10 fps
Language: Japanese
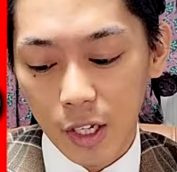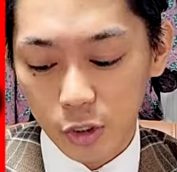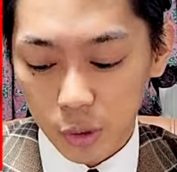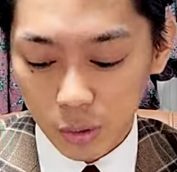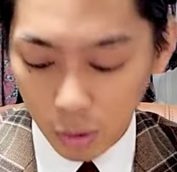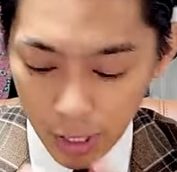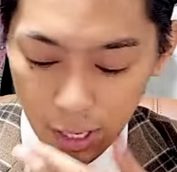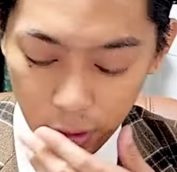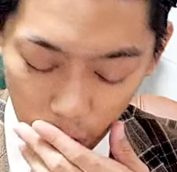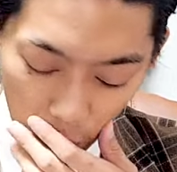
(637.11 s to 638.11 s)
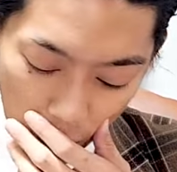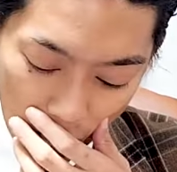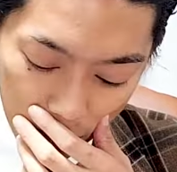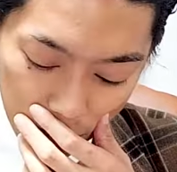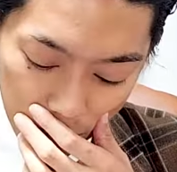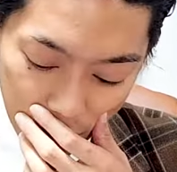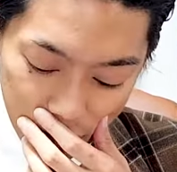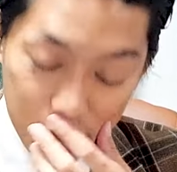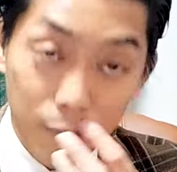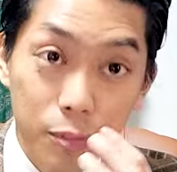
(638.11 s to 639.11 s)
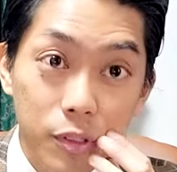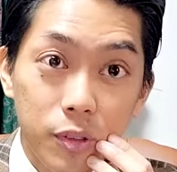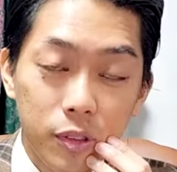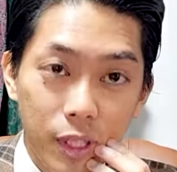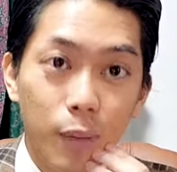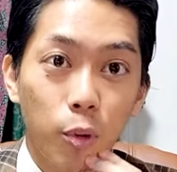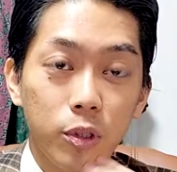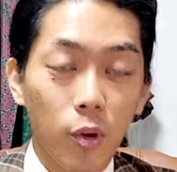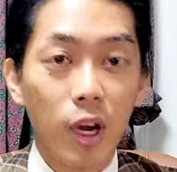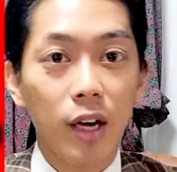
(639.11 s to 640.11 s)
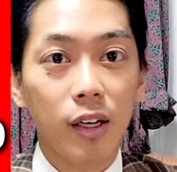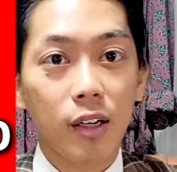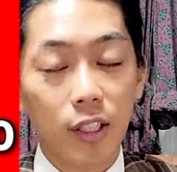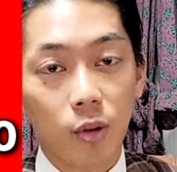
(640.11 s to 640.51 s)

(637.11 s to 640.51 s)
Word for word: ちょっとね、あの、めっちゃむずくて僕の感覚だ